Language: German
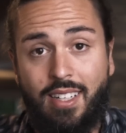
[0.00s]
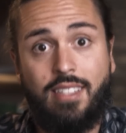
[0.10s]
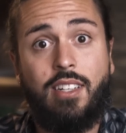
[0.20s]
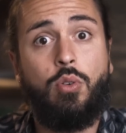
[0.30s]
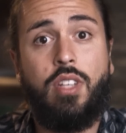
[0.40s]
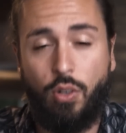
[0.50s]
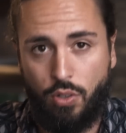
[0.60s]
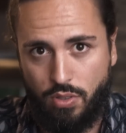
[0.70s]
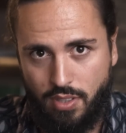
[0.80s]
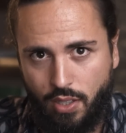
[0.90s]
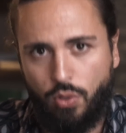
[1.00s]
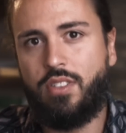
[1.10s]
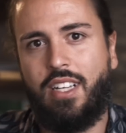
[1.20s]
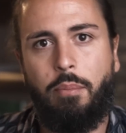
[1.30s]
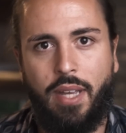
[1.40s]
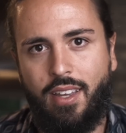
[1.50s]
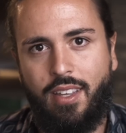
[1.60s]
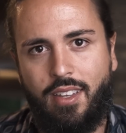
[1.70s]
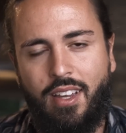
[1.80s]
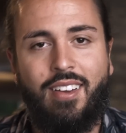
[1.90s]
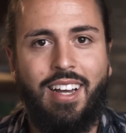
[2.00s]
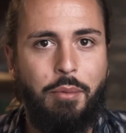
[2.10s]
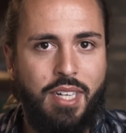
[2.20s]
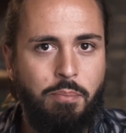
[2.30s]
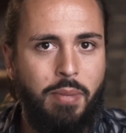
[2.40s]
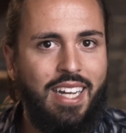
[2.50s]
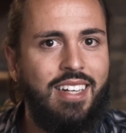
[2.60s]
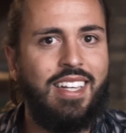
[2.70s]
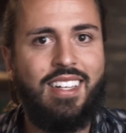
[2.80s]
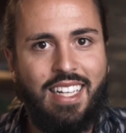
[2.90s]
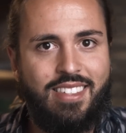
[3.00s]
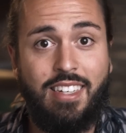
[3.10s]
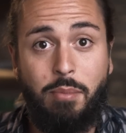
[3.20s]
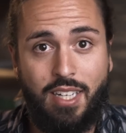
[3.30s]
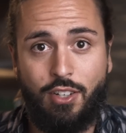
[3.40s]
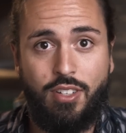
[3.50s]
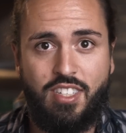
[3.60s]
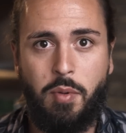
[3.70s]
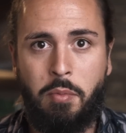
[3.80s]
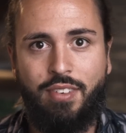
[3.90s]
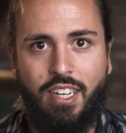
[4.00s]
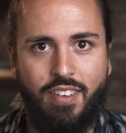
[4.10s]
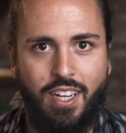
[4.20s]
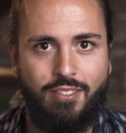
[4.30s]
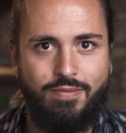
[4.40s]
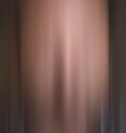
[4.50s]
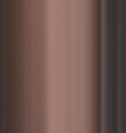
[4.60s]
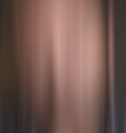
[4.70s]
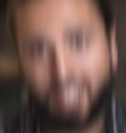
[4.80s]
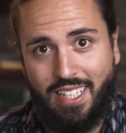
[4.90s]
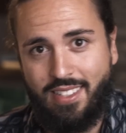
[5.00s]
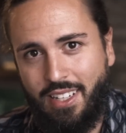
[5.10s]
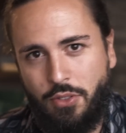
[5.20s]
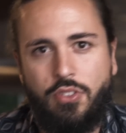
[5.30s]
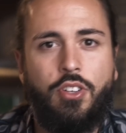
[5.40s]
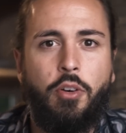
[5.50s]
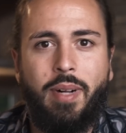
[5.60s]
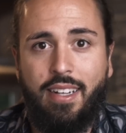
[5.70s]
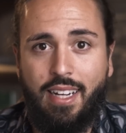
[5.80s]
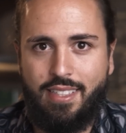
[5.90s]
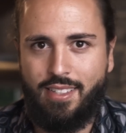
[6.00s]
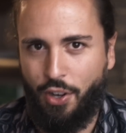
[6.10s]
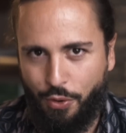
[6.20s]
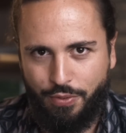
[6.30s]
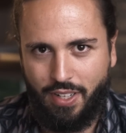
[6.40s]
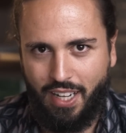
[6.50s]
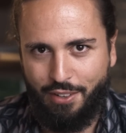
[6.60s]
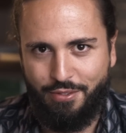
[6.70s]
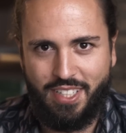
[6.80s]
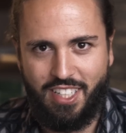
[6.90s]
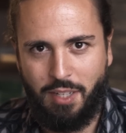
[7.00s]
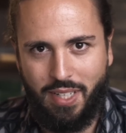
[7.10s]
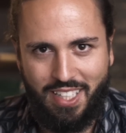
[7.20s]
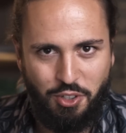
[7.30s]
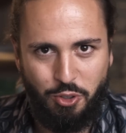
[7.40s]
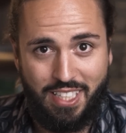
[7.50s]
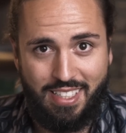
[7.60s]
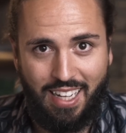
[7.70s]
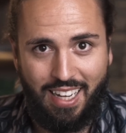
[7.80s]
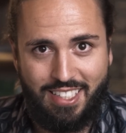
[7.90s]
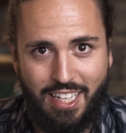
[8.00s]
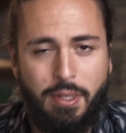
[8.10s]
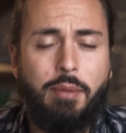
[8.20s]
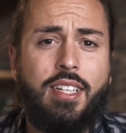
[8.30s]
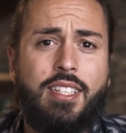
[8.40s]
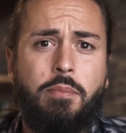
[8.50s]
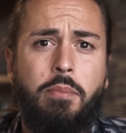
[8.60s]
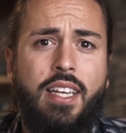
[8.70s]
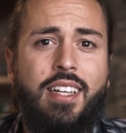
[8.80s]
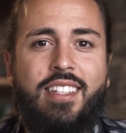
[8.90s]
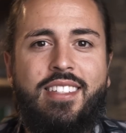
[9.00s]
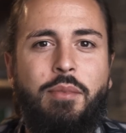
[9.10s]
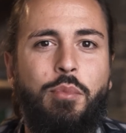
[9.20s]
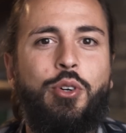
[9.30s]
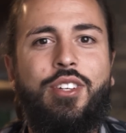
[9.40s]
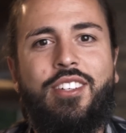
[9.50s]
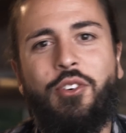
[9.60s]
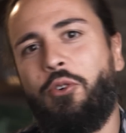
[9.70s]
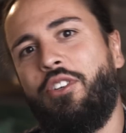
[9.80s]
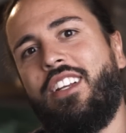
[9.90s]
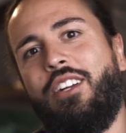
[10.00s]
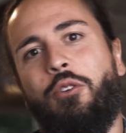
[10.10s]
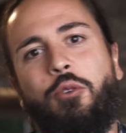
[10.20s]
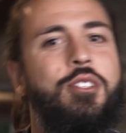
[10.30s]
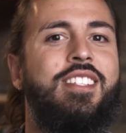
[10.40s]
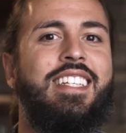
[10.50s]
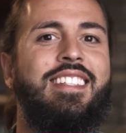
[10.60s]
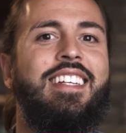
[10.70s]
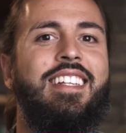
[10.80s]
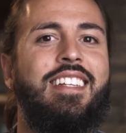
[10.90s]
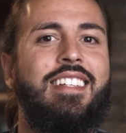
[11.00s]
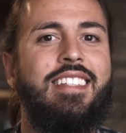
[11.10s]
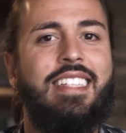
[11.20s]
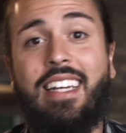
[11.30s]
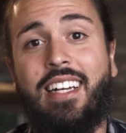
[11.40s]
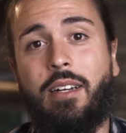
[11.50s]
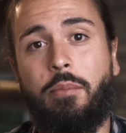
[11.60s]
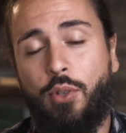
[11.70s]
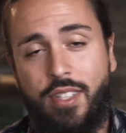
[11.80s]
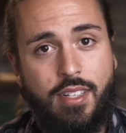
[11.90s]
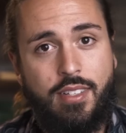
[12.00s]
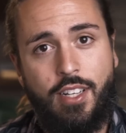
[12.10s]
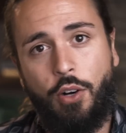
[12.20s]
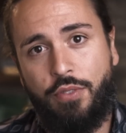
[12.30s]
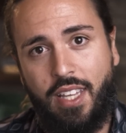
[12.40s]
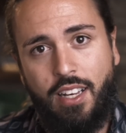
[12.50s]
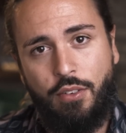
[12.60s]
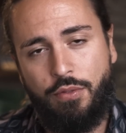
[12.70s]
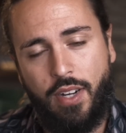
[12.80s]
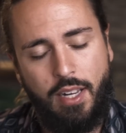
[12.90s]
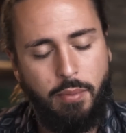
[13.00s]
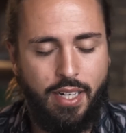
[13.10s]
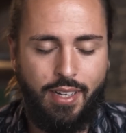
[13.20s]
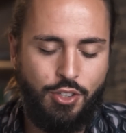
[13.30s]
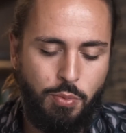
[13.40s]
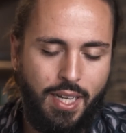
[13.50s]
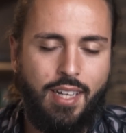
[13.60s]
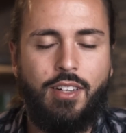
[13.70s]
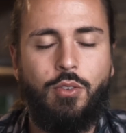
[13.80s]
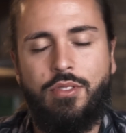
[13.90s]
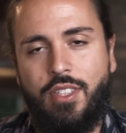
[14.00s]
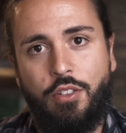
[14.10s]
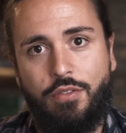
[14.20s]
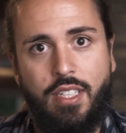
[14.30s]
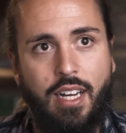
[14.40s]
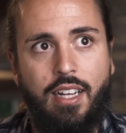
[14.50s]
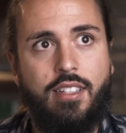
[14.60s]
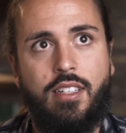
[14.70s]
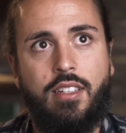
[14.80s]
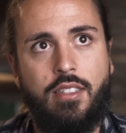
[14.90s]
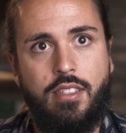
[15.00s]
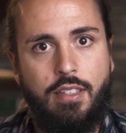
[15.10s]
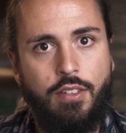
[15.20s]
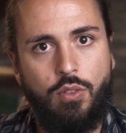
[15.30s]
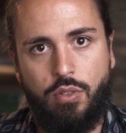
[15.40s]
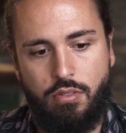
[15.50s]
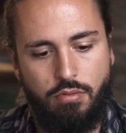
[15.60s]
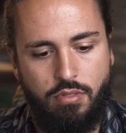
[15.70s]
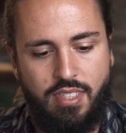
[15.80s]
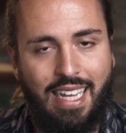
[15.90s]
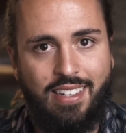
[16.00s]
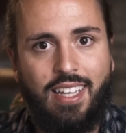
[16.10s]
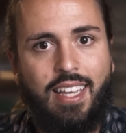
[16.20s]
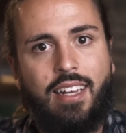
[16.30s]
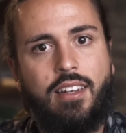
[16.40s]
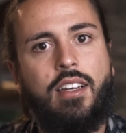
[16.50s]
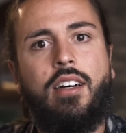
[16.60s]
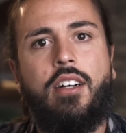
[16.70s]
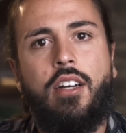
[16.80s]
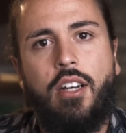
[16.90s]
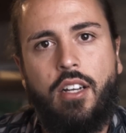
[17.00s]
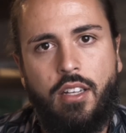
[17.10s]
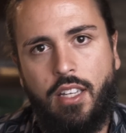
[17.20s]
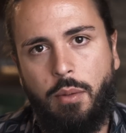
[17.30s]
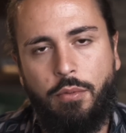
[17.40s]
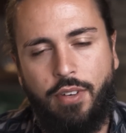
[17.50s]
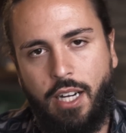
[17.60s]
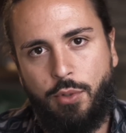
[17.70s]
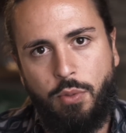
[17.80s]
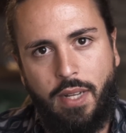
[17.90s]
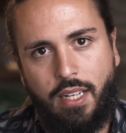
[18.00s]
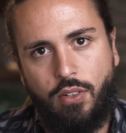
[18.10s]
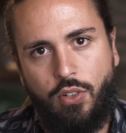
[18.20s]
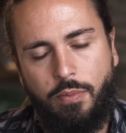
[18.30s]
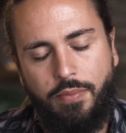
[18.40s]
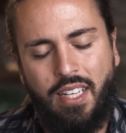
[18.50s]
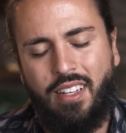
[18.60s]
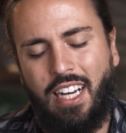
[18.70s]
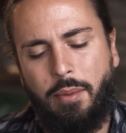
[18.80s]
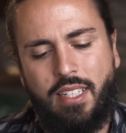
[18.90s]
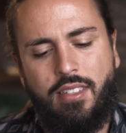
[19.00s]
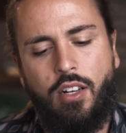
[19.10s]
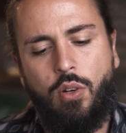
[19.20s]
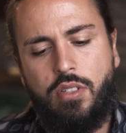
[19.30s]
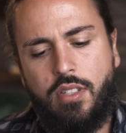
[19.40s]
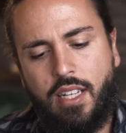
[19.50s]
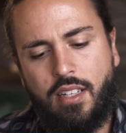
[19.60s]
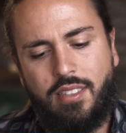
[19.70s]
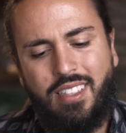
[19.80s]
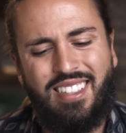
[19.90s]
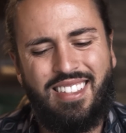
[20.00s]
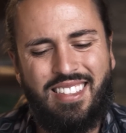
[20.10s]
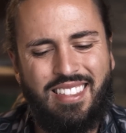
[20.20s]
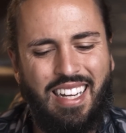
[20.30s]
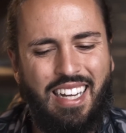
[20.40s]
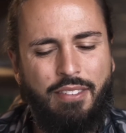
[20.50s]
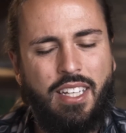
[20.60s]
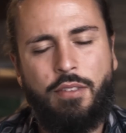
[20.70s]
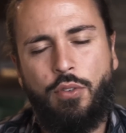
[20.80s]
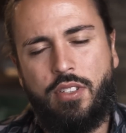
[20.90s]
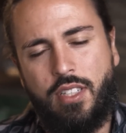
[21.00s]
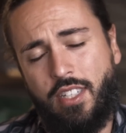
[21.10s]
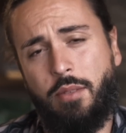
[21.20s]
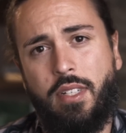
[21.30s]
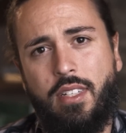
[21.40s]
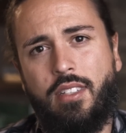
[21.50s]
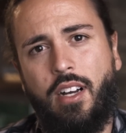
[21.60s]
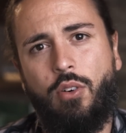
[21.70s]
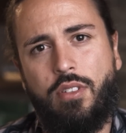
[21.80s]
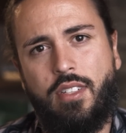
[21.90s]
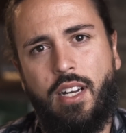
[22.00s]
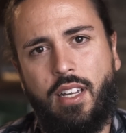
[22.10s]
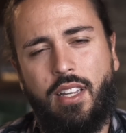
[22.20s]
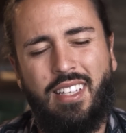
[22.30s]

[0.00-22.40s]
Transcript: Das ist natürlich auch dosierungsabhängig, aber die beiden Tendenzen nehme ich da trotzdem immer wieder wahr. Und jetzt lass uns doch nochmal das aufgreifen, was ich im Intro gesagt habe, nämlich dass Pilze bunt und lustig sind. Ja, bunt sind sie auf jeden Fall. Bei einer entsprechenden Dosierung wird alles intensiver und sättigender im Farbspektrum. Aber dass sie lustiger sind, da wäre ich vorsichtig mit dieser Aussage.